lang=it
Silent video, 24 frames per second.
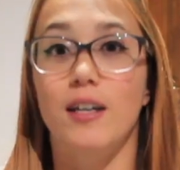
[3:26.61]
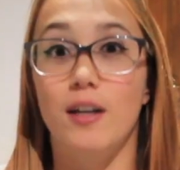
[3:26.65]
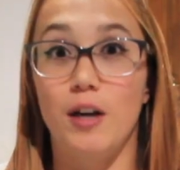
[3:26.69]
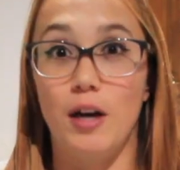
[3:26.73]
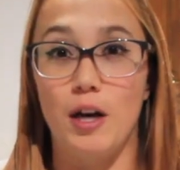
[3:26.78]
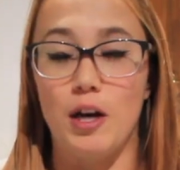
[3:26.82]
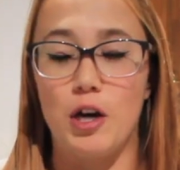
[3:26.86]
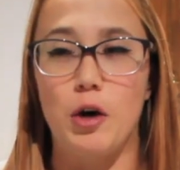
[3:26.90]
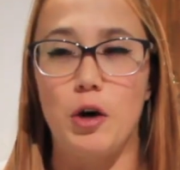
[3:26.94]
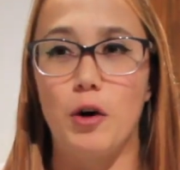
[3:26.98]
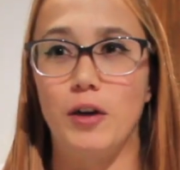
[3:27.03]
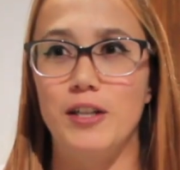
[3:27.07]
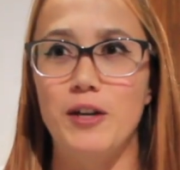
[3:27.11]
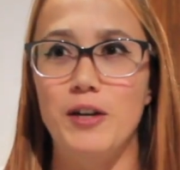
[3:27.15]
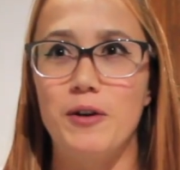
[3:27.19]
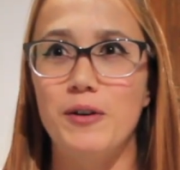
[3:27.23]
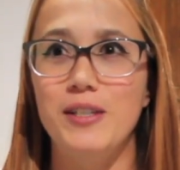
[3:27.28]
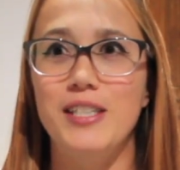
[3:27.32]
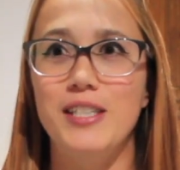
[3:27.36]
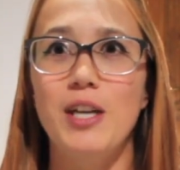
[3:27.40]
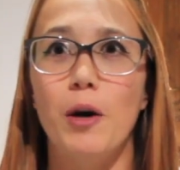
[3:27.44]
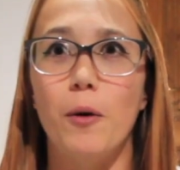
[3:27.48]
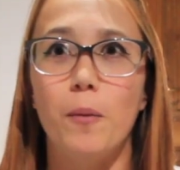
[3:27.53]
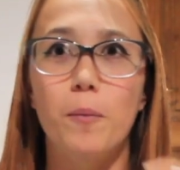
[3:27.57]
eh, cose
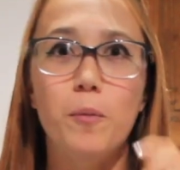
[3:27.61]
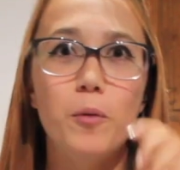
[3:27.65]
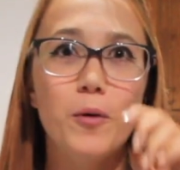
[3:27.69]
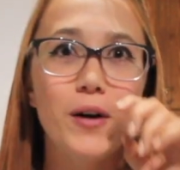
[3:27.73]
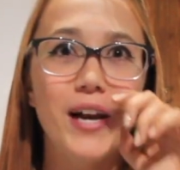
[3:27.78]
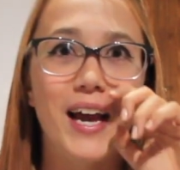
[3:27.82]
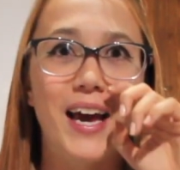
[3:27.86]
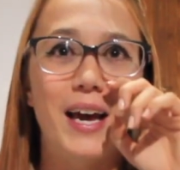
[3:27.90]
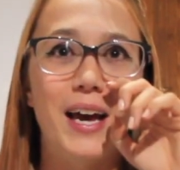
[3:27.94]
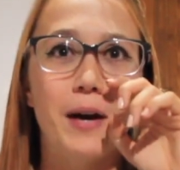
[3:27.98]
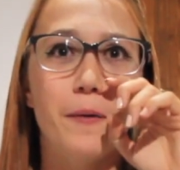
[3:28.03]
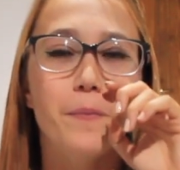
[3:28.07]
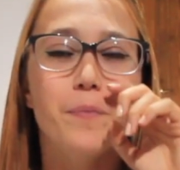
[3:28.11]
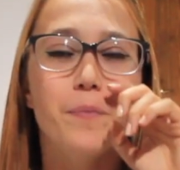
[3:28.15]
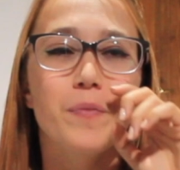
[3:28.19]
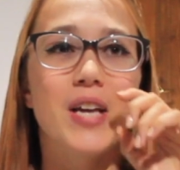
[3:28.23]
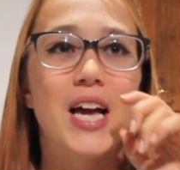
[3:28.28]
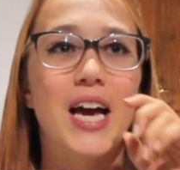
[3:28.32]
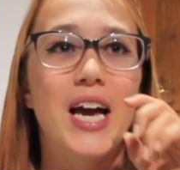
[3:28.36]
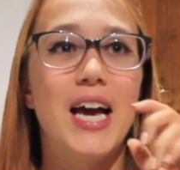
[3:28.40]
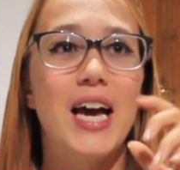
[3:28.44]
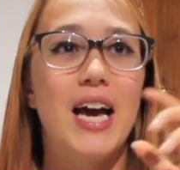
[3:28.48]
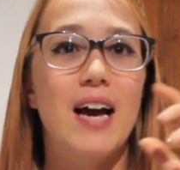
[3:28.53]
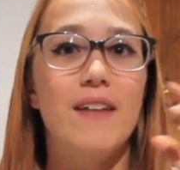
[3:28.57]
così, oppure
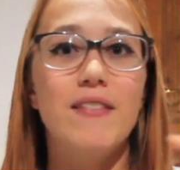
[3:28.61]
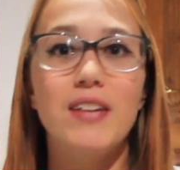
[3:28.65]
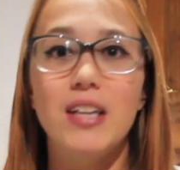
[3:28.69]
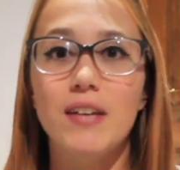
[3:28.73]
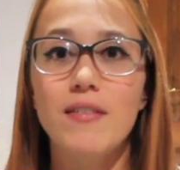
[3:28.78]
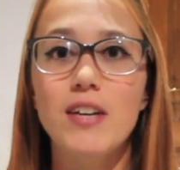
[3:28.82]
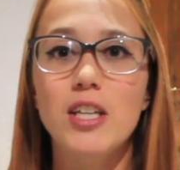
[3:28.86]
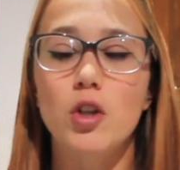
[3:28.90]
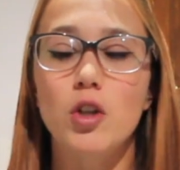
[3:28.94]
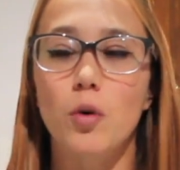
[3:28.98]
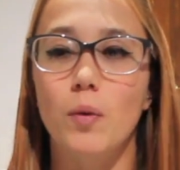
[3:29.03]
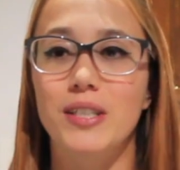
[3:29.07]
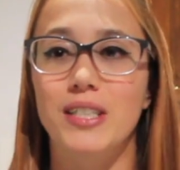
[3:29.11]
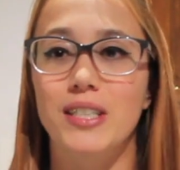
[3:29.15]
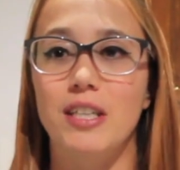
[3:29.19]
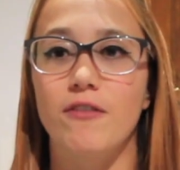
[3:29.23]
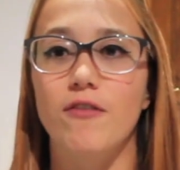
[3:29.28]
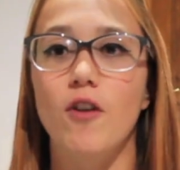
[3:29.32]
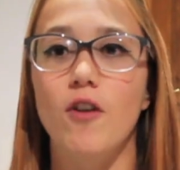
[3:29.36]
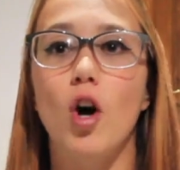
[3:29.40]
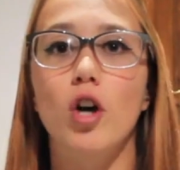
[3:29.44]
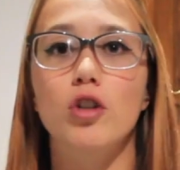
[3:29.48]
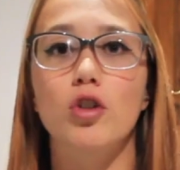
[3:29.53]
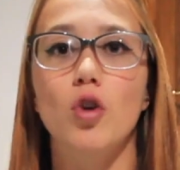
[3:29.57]
eh, avete visto questa
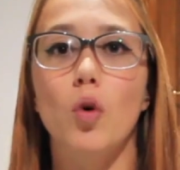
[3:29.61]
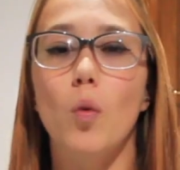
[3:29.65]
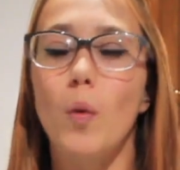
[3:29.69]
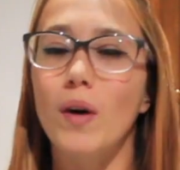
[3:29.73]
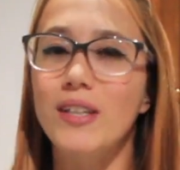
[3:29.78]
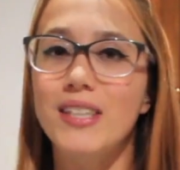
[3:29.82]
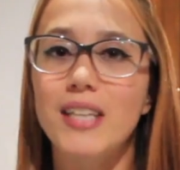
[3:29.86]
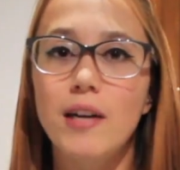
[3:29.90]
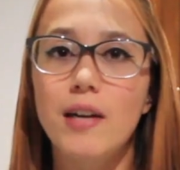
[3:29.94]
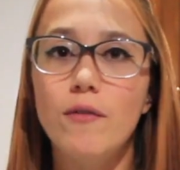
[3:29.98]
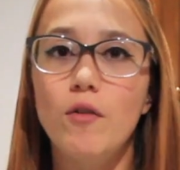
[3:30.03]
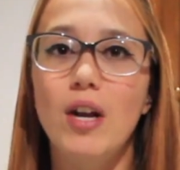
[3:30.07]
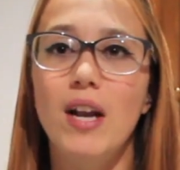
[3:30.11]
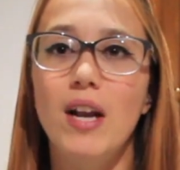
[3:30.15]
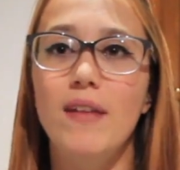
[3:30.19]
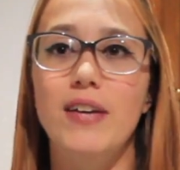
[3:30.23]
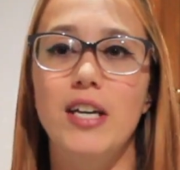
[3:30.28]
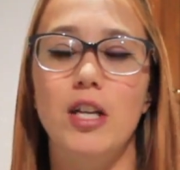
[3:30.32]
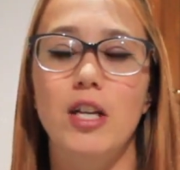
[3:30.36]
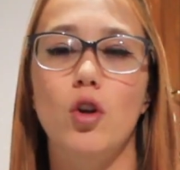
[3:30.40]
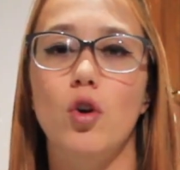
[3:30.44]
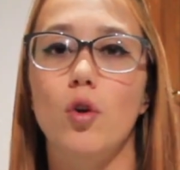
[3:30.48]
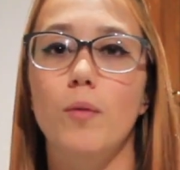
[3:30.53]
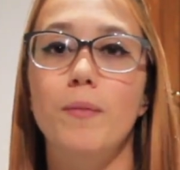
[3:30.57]
foto, quanti di voi la
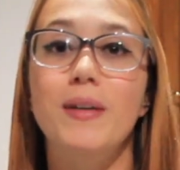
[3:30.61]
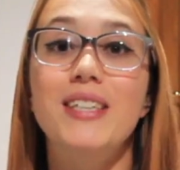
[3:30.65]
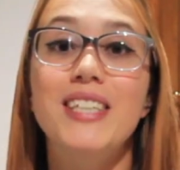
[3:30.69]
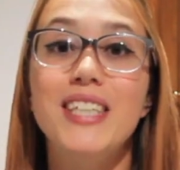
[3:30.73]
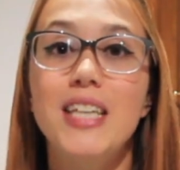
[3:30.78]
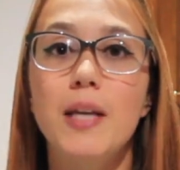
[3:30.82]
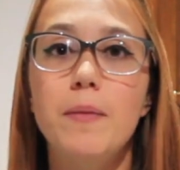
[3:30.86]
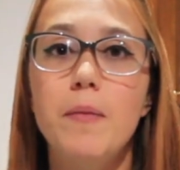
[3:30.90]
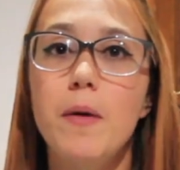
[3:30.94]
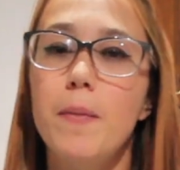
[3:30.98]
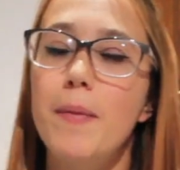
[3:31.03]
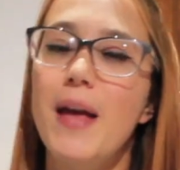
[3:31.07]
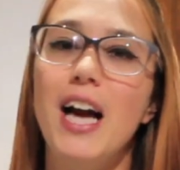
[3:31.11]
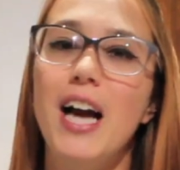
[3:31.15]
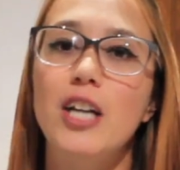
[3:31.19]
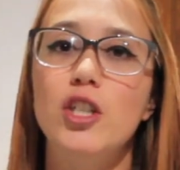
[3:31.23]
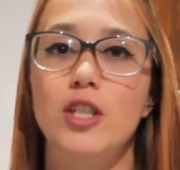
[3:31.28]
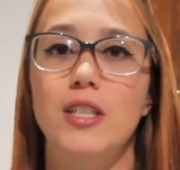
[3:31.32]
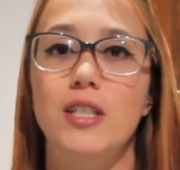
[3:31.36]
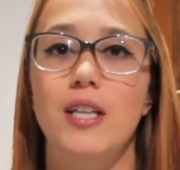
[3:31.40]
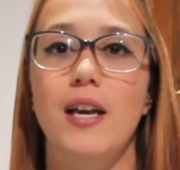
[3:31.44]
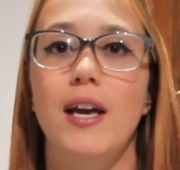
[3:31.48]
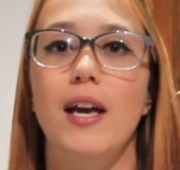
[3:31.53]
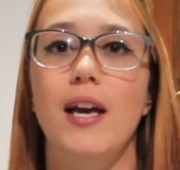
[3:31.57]
vedono, mettete mi
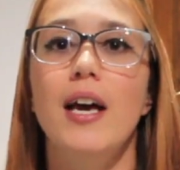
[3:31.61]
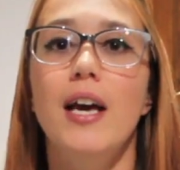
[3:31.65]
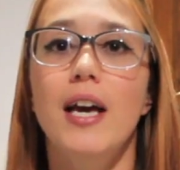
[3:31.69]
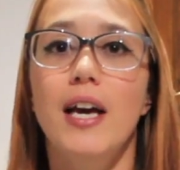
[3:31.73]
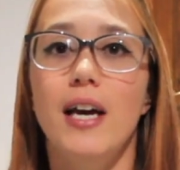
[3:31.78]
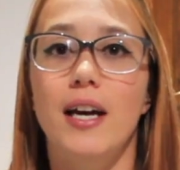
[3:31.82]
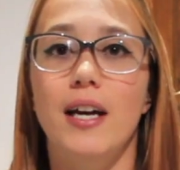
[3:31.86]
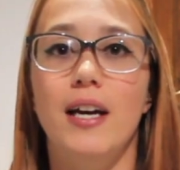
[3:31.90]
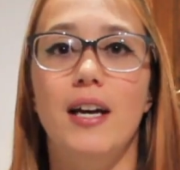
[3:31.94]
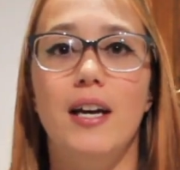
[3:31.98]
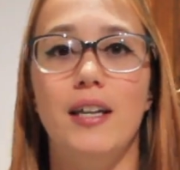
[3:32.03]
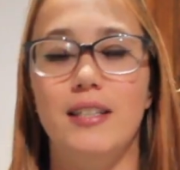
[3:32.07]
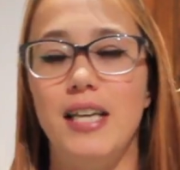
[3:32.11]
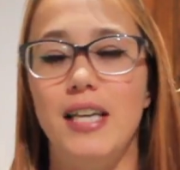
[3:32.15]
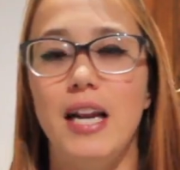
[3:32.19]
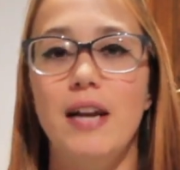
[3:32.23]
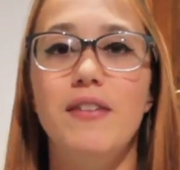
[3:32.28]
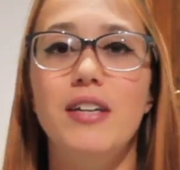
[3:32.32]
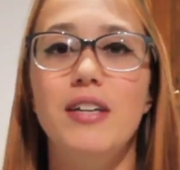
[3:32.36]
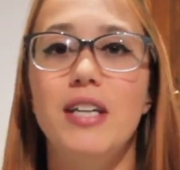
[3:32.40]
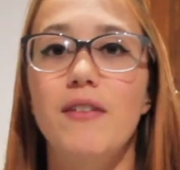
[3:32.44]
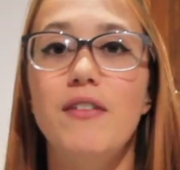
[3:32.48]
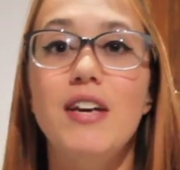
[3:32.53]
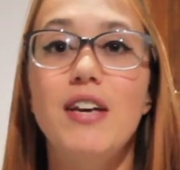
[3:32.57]
piace se, se
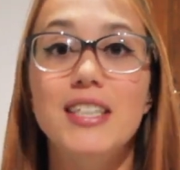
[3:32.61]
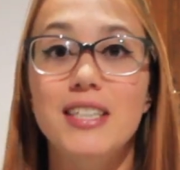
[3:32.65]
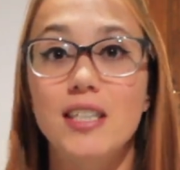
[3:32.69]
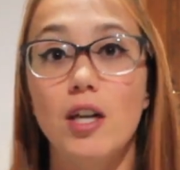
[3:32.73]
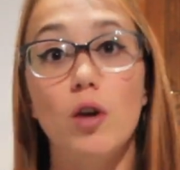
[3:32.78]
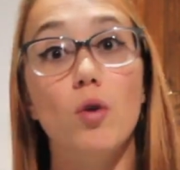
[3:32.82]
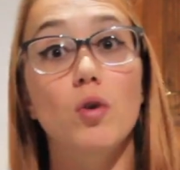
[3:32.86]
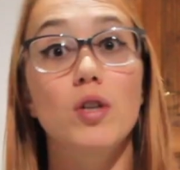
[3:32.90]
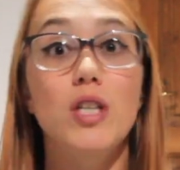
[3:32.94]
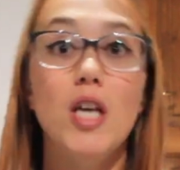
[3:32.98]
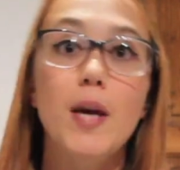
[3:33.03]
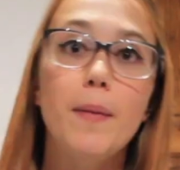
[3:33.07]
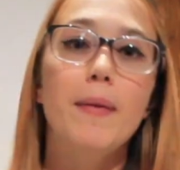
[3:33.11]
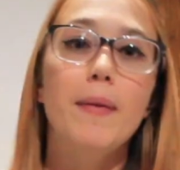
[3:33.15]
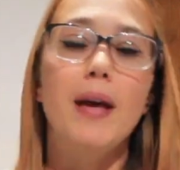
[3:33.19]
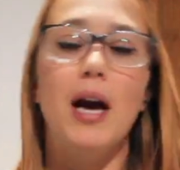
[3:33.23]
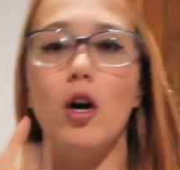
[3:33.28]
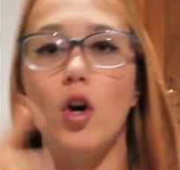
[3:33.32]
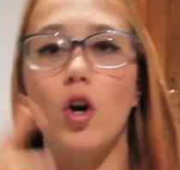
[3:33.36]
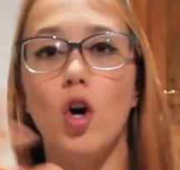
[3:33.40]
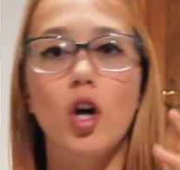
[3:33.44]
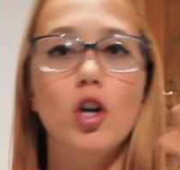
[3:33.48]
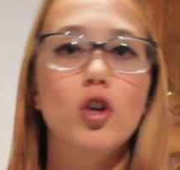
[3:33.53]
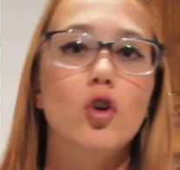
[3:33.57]
l'avete vista così mi
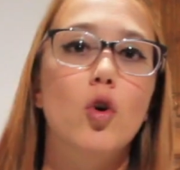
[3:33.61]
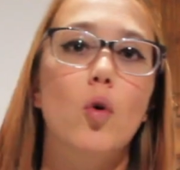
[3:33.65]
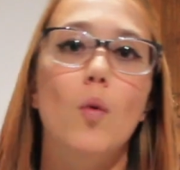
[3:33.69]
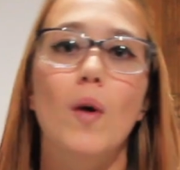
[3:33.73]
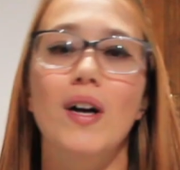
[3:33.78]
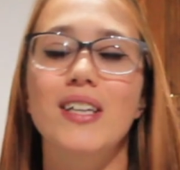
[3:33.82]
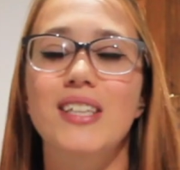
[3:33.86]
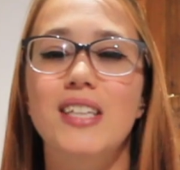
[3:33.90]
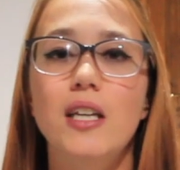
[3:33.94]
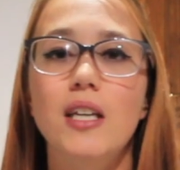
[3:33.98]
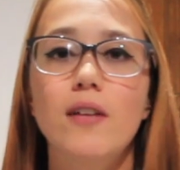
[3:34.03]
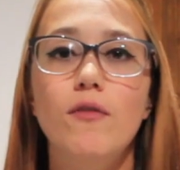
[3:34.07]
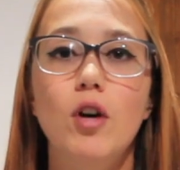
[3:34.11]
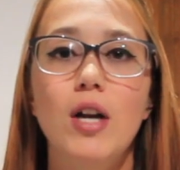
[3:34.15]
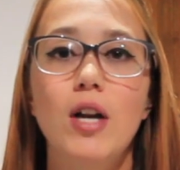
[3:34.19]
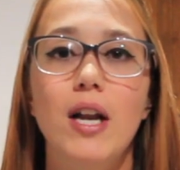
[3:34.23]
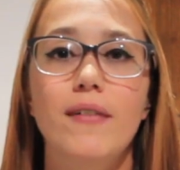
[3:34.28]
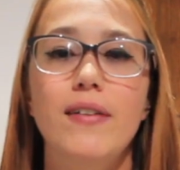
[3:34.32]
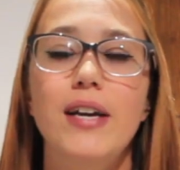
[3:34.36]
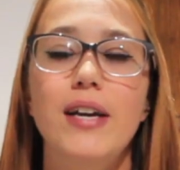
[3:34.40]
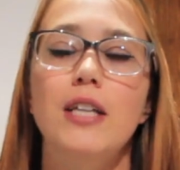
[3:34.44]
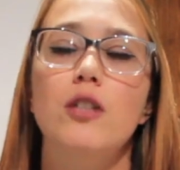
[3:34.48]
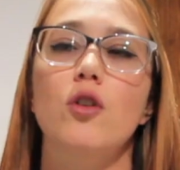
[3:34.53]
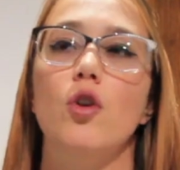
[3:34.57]
accorgo quanti di voi
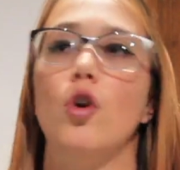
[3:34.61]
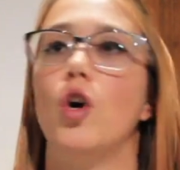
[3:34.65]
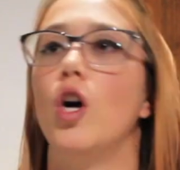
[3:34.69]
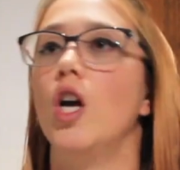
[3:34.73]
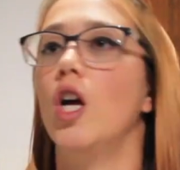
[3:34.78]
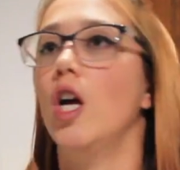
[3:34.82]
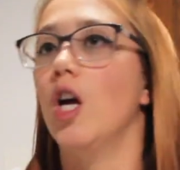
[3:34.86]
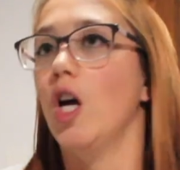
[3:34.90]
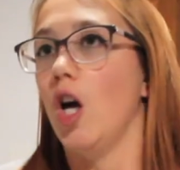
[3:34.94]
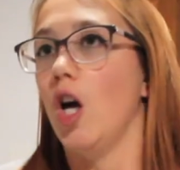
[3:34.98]
la vedono